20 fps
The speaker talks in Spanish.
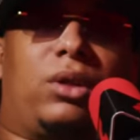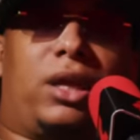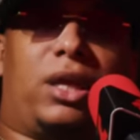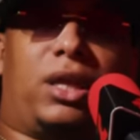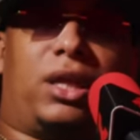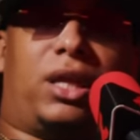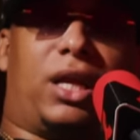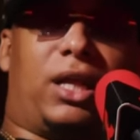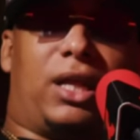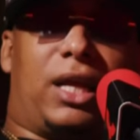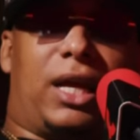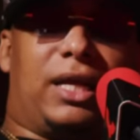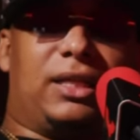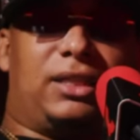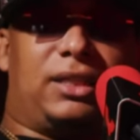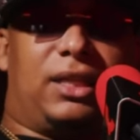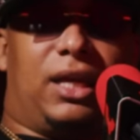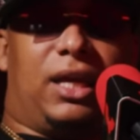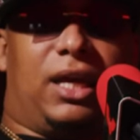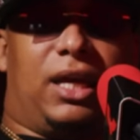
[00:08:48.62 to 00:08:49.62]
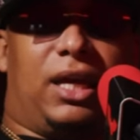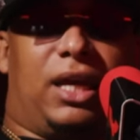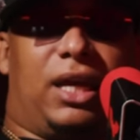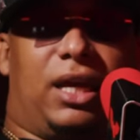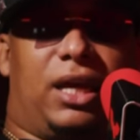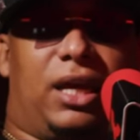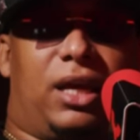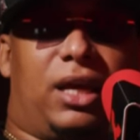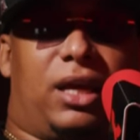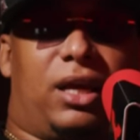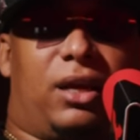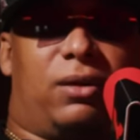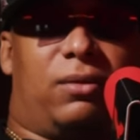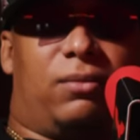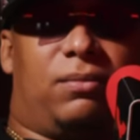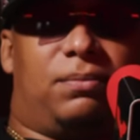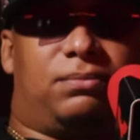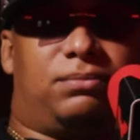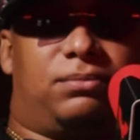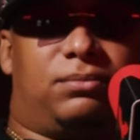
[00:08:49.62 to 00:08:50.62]
ustedes entiendan. Hace
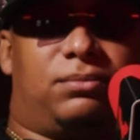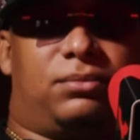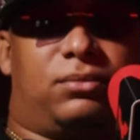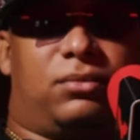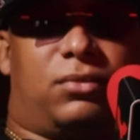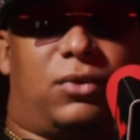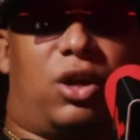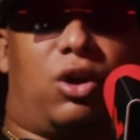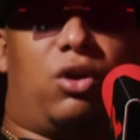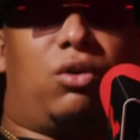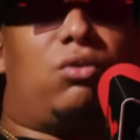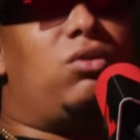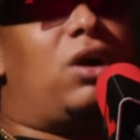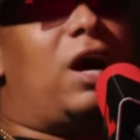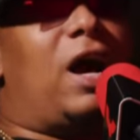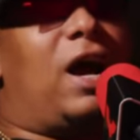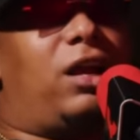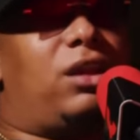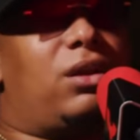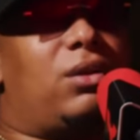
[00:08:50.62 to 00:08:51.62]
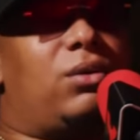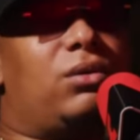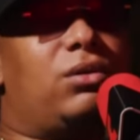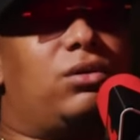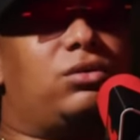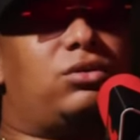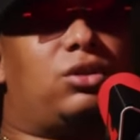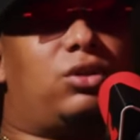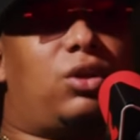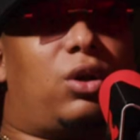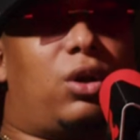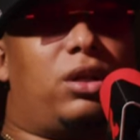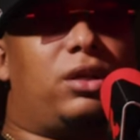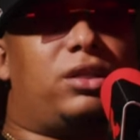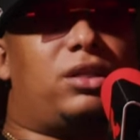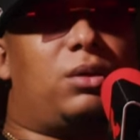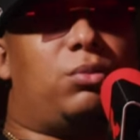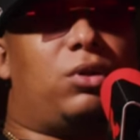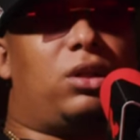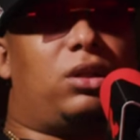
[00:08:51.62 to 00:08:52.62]
creo que un año, nosotros le
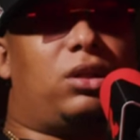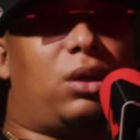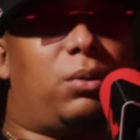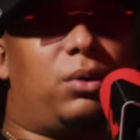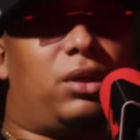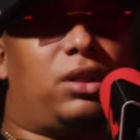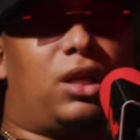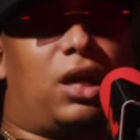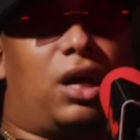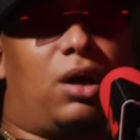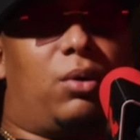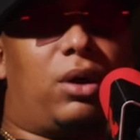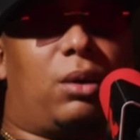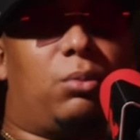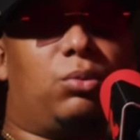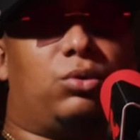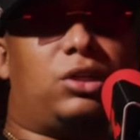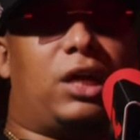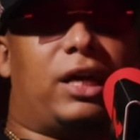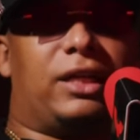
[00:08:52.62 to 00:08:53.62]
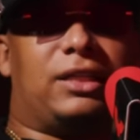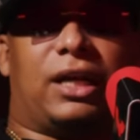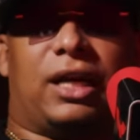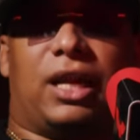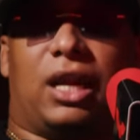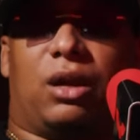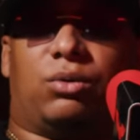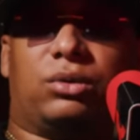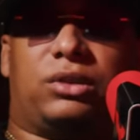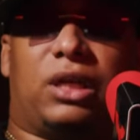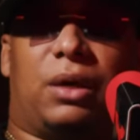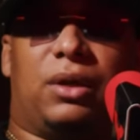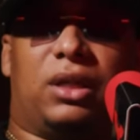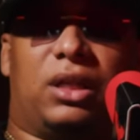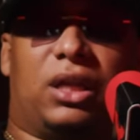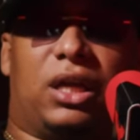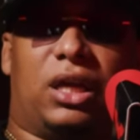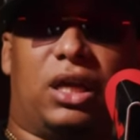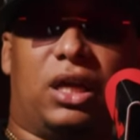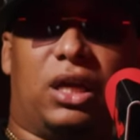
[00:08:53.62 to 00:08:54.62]
hicimos una entrevista a una muchacha que la
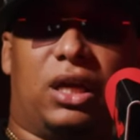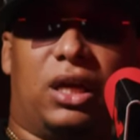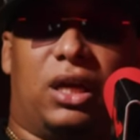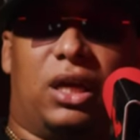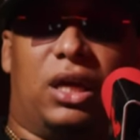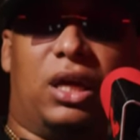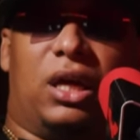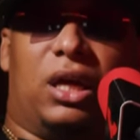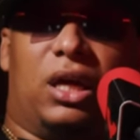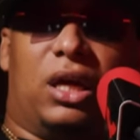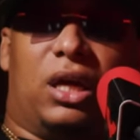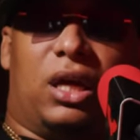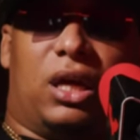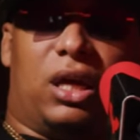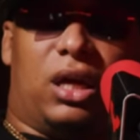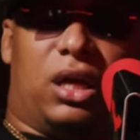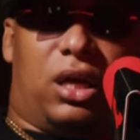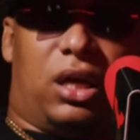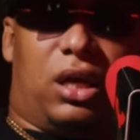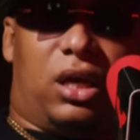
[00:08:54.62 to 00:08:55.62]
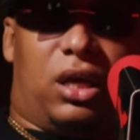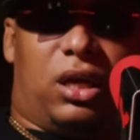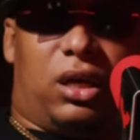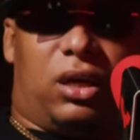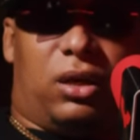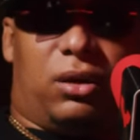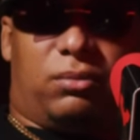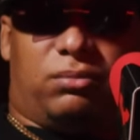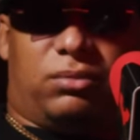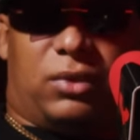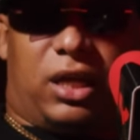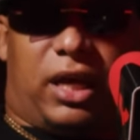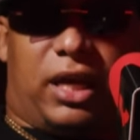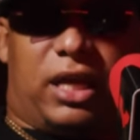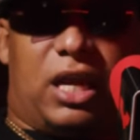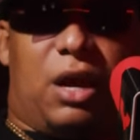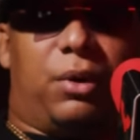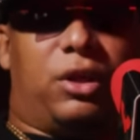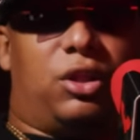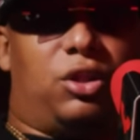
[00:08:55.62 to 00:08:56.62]
acusaban de eh, de que
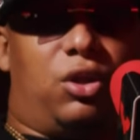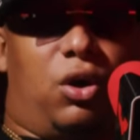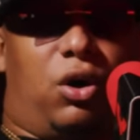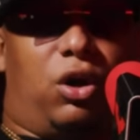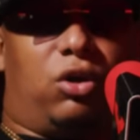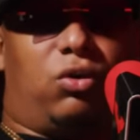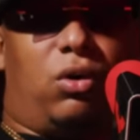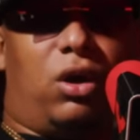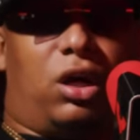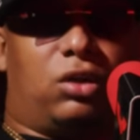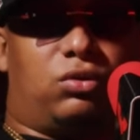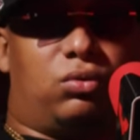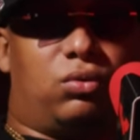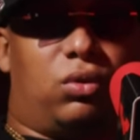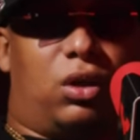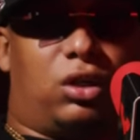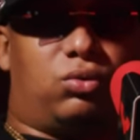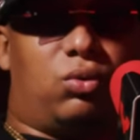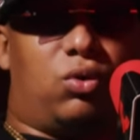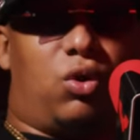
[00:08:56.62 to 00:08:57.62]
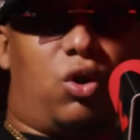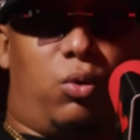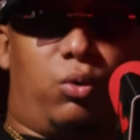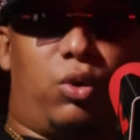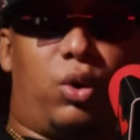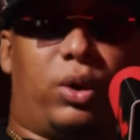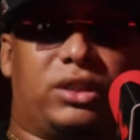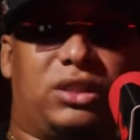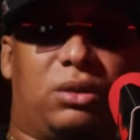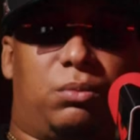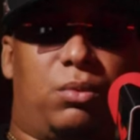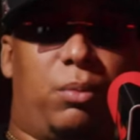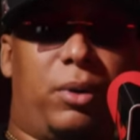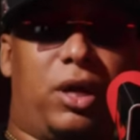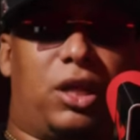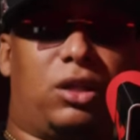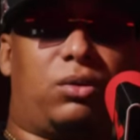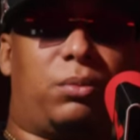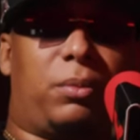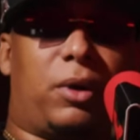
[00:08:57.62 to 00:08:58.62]
ella vendió a su, a su novio en ese
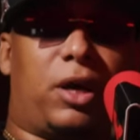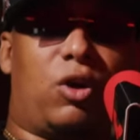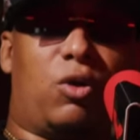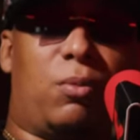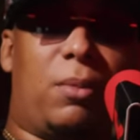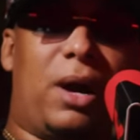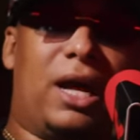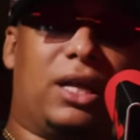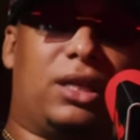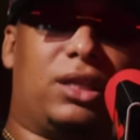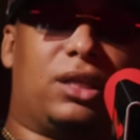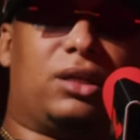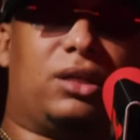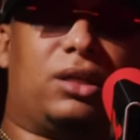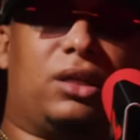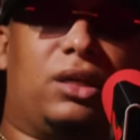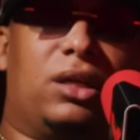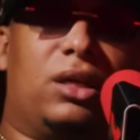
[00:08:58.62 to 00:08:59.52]
momento para que lo maten.